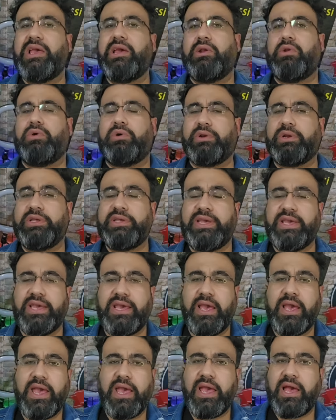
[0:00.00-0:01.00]

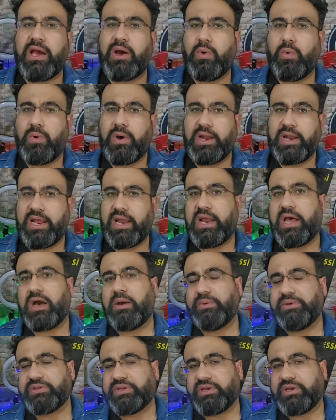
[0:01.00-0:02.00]
الحرية أول
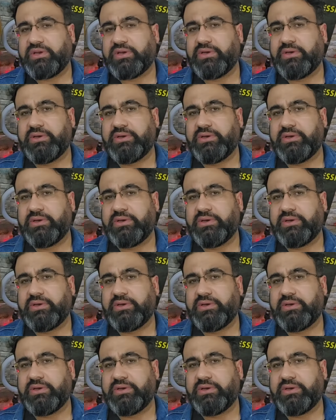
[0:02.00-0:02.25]
الهابطين